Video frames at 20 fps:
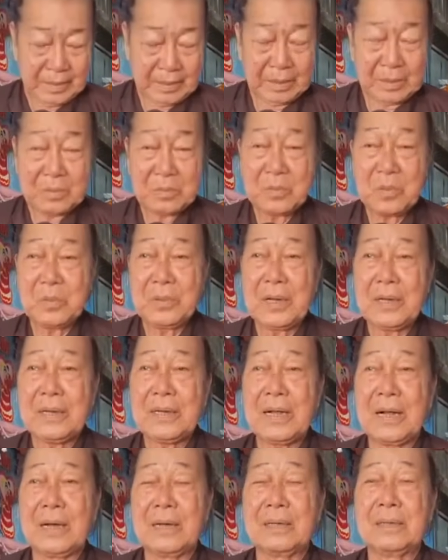để chúng tôi
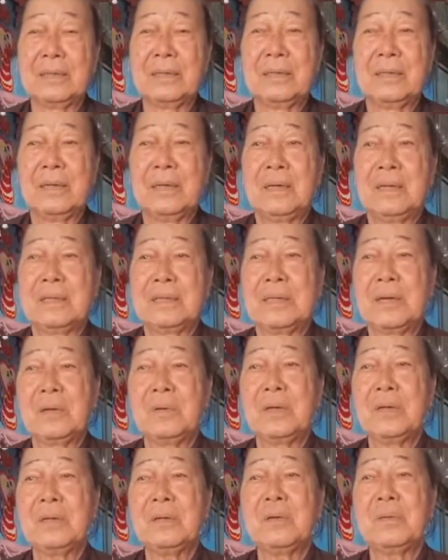nghĩ rằng
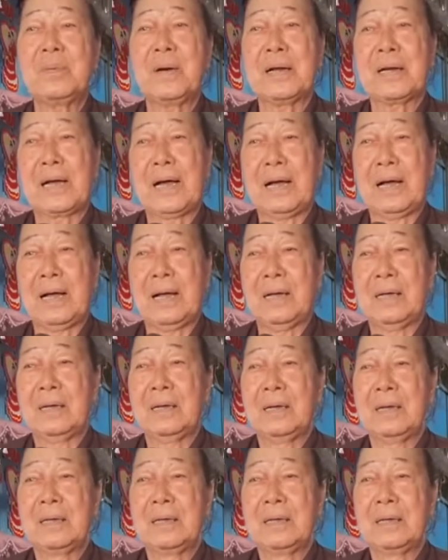giáo lý của Phật Đà